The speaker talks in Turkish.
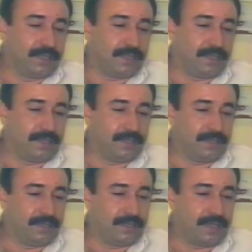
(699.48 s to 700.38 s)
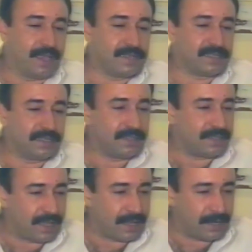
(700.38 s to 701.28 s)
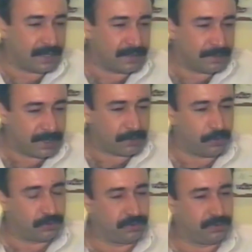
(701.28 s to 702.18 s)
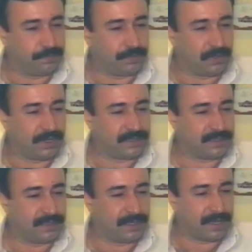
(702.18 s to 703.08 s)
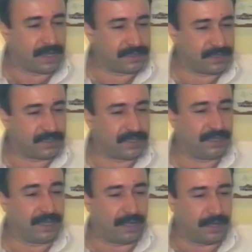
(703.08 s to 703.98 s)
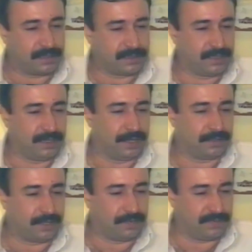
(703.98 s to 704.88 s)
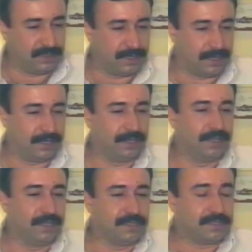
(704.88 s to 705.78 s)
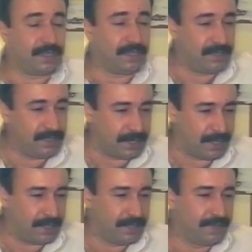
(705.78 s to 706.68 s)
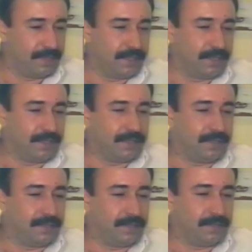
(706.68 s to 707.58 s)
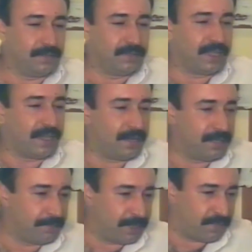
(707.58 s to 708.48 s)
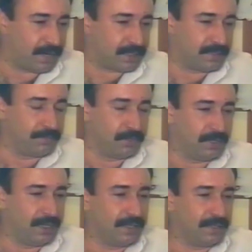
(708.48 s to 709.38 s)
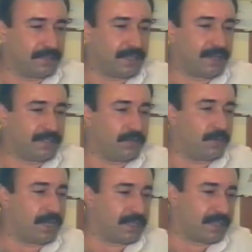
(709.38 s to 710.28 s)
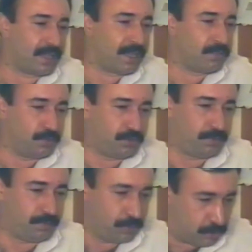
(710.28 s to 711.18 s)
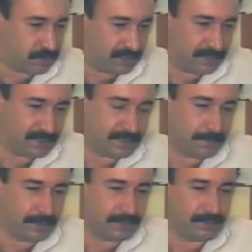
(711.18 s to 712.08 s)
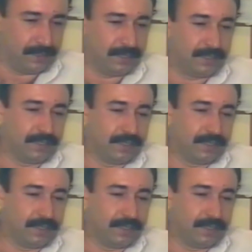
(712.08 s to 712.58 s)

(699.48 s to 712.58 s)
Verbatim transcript: e, ezgiyi değerlendirmek, oturup yöresinden ezgisiyle, ağzıyla, tavrıyla, seyriyle e, değerlendirmek farklı bir olay. TRT o hataya düşmüş idi zamanında.